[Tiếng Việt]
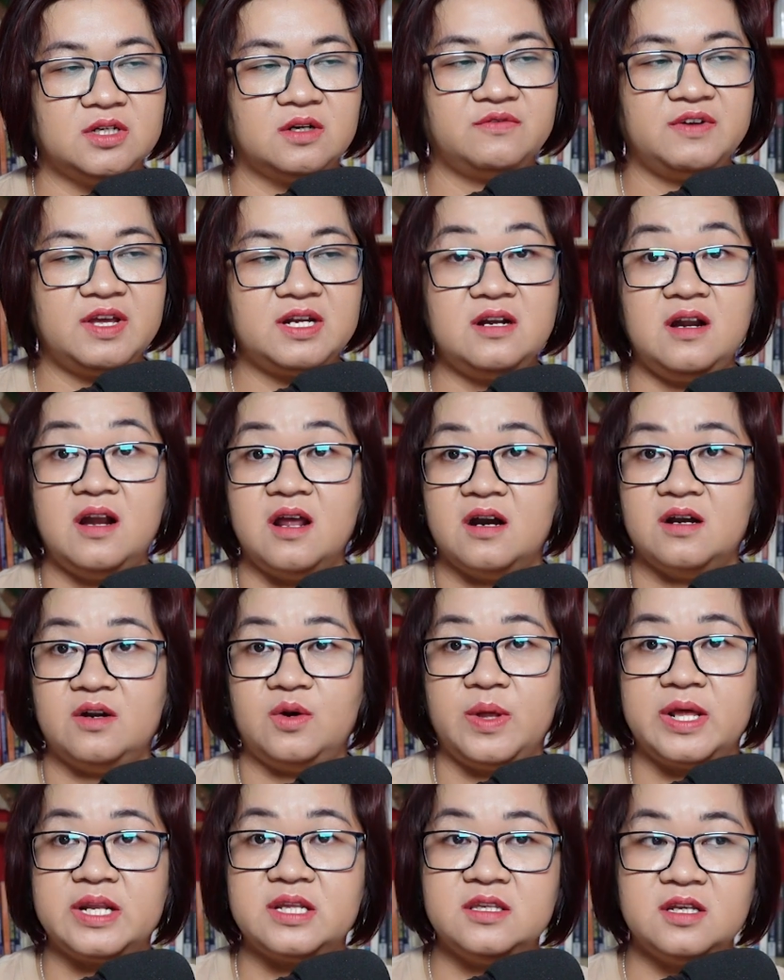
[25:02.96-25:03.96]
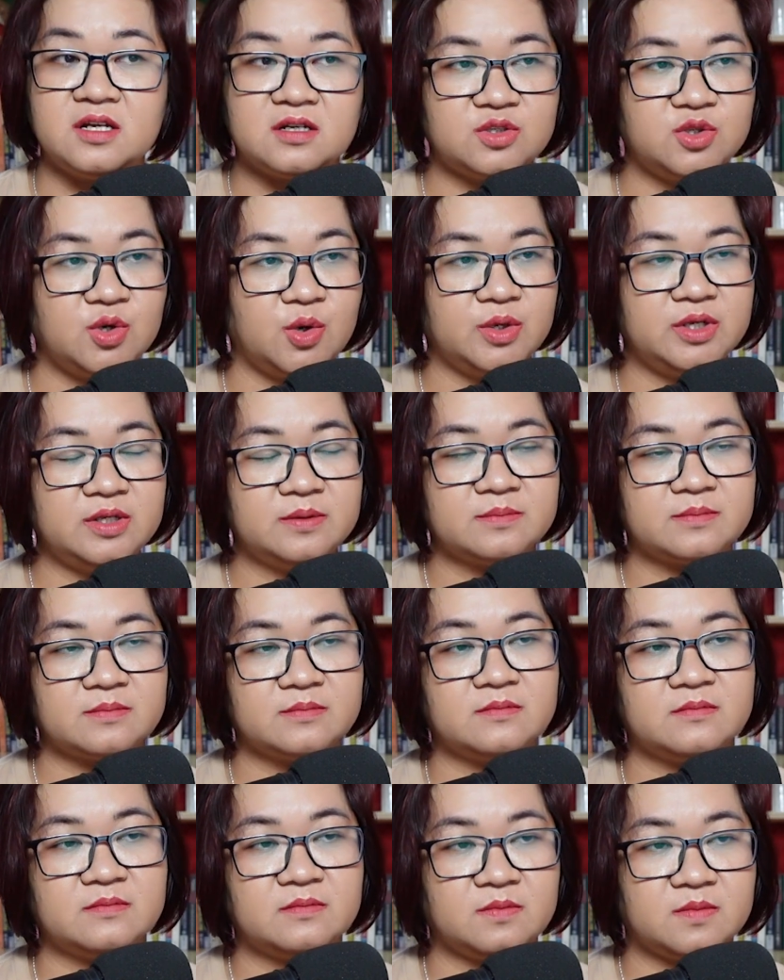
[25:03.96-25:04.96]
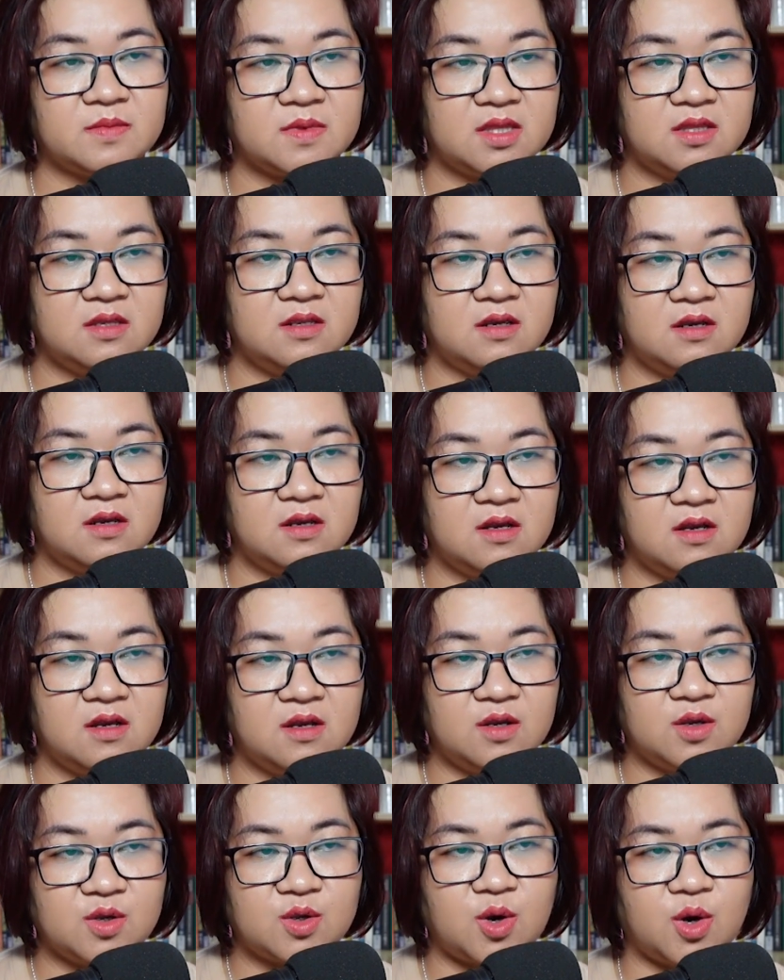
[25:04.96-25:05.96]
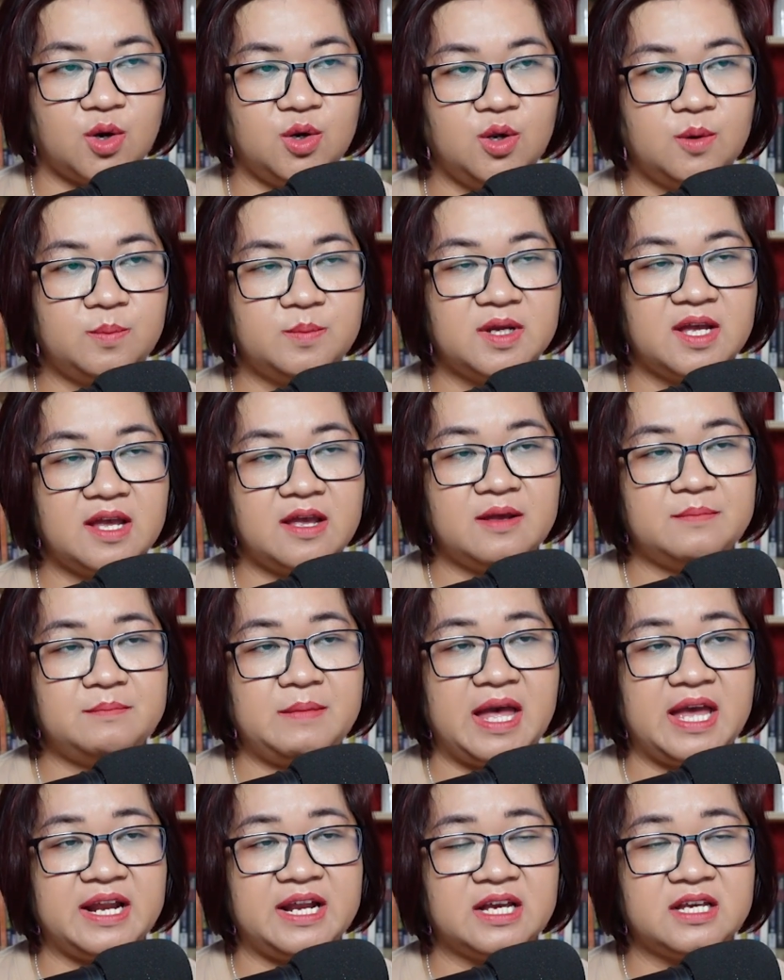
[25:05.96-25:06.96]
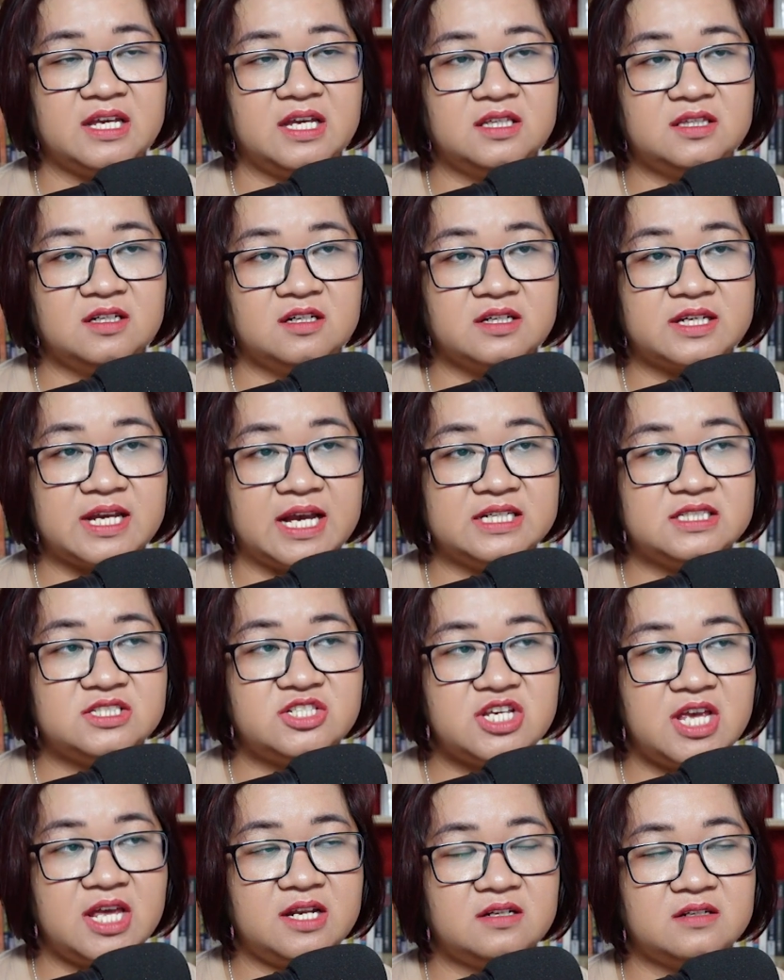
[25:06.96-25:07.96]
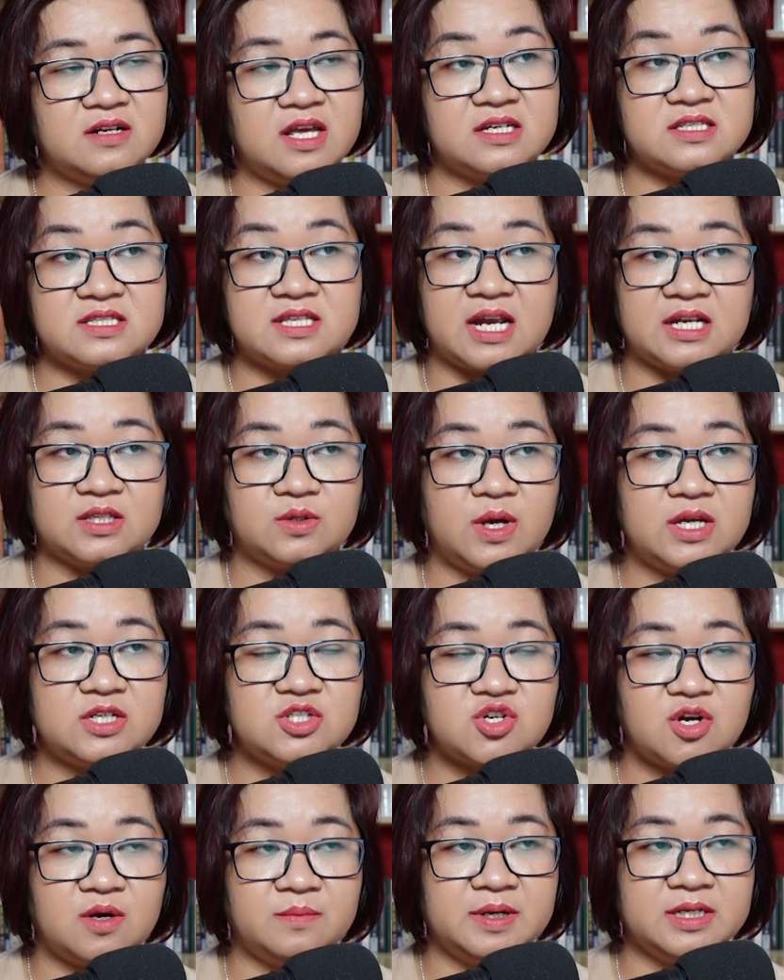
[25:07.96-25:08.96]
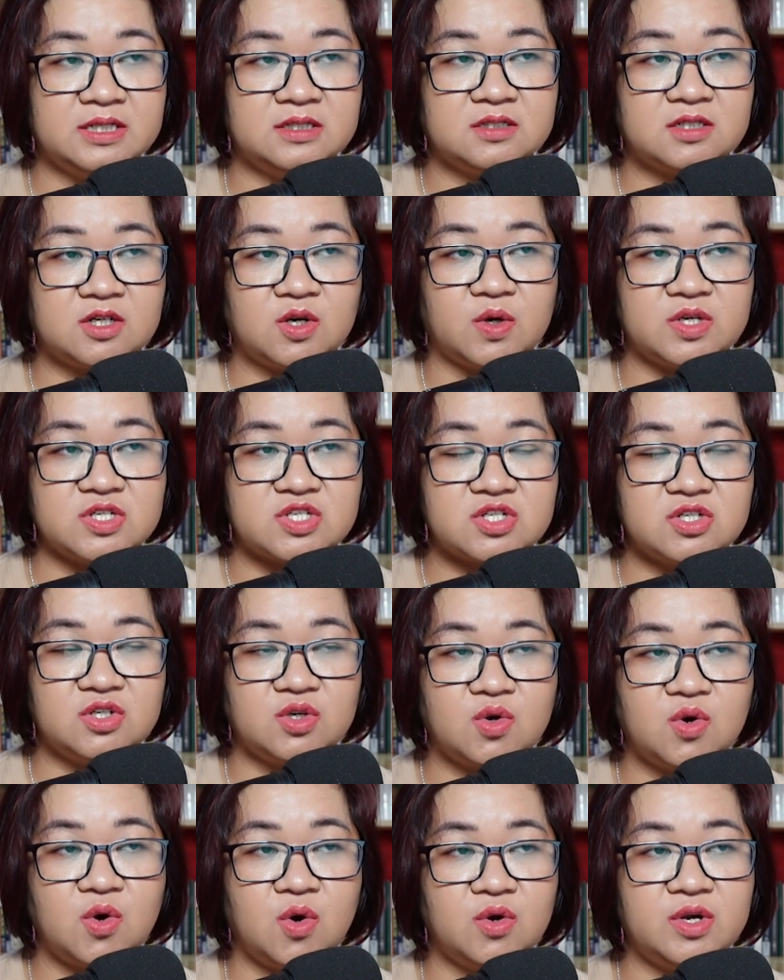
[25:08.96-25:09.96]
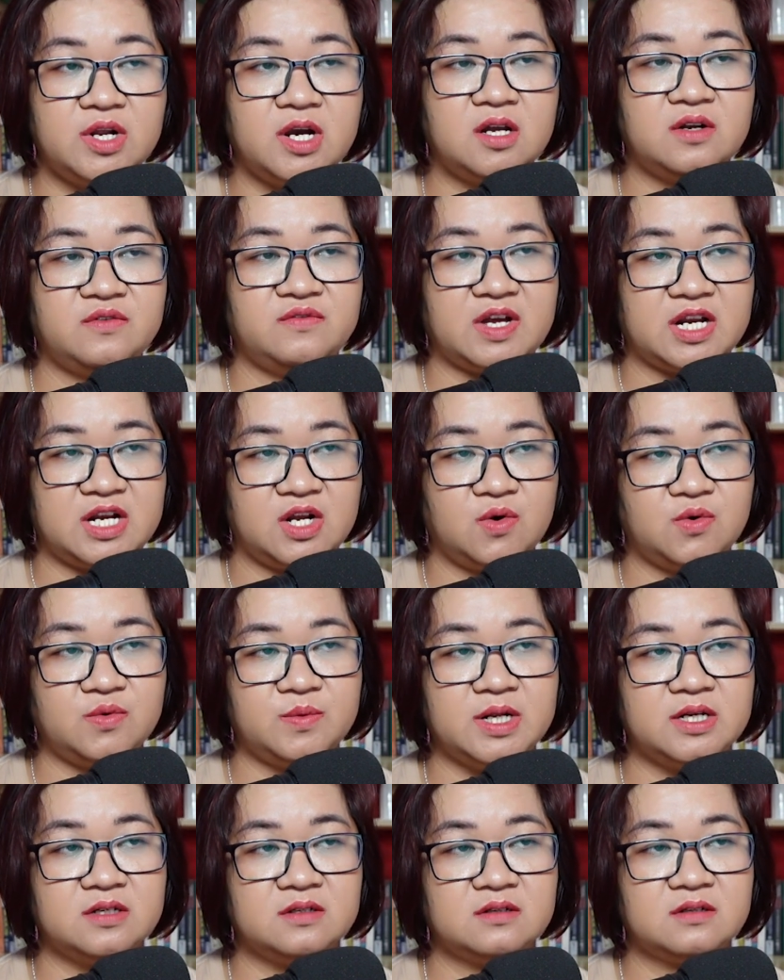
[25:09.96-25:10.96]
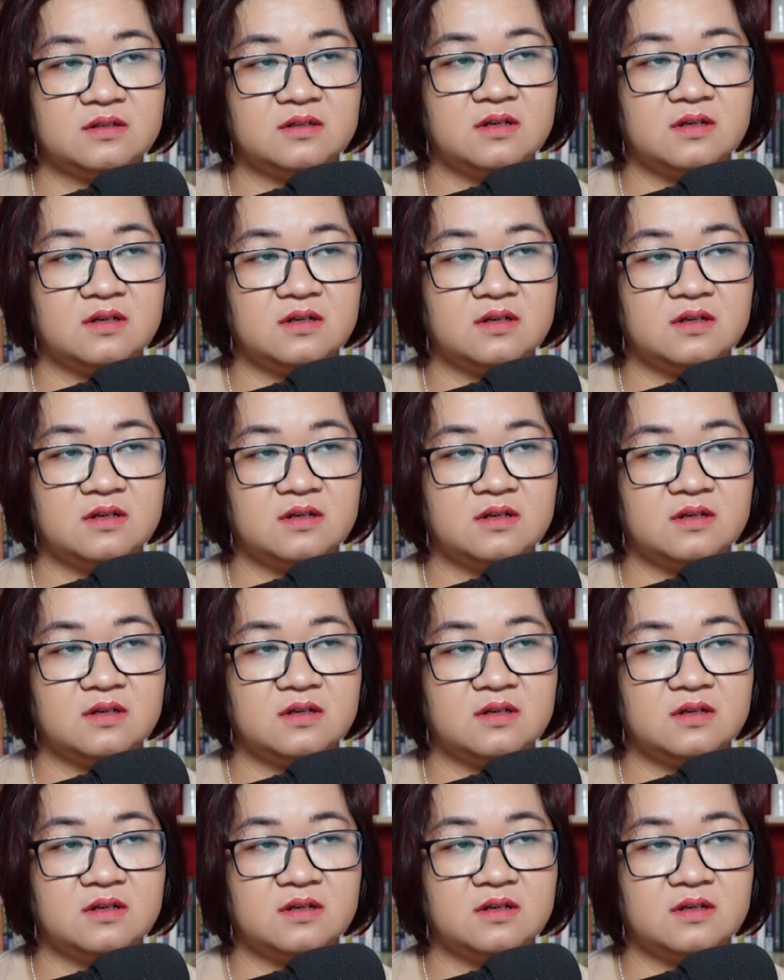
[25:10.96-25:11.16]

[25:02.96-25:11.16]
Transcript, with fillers: những vết lở loét nhức nhối. Có lúc, bà đã nghĩ tới cái chết để giải thoát cho mình khỏi sự cô đơn và đau đớn.